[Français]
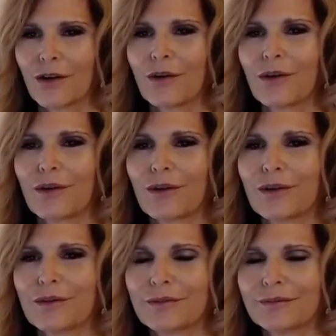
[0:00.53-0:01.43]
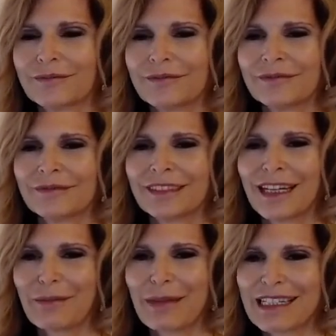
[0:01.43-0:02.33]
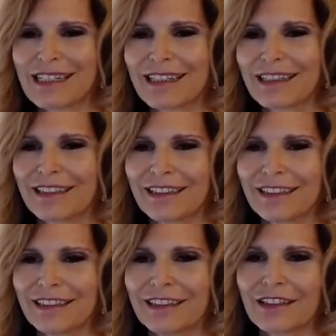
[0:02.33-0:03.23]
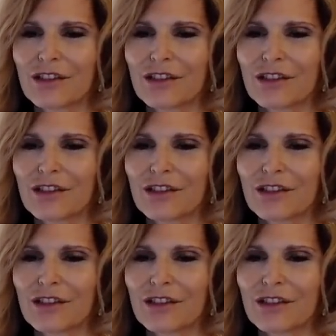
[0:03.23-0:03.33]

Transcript: Namasté,